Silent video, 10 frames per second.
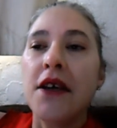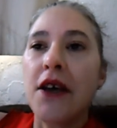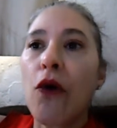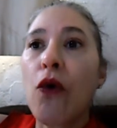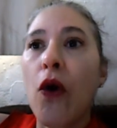
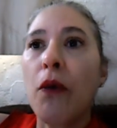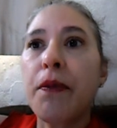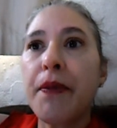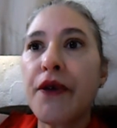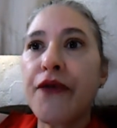E eu compro
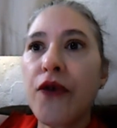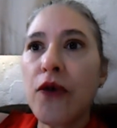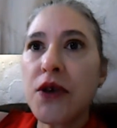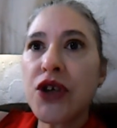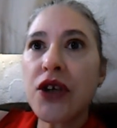
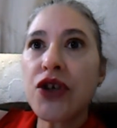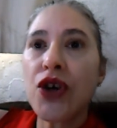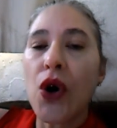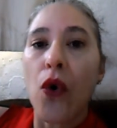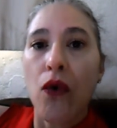perfume,
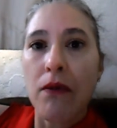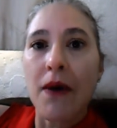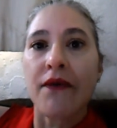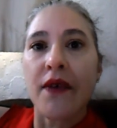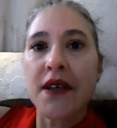gente,
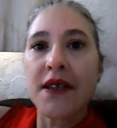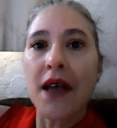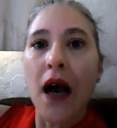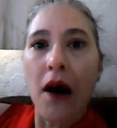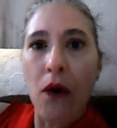uma
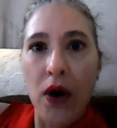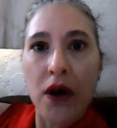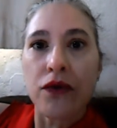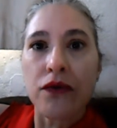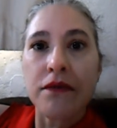vez ao
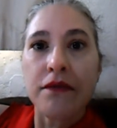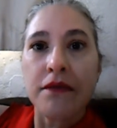ano.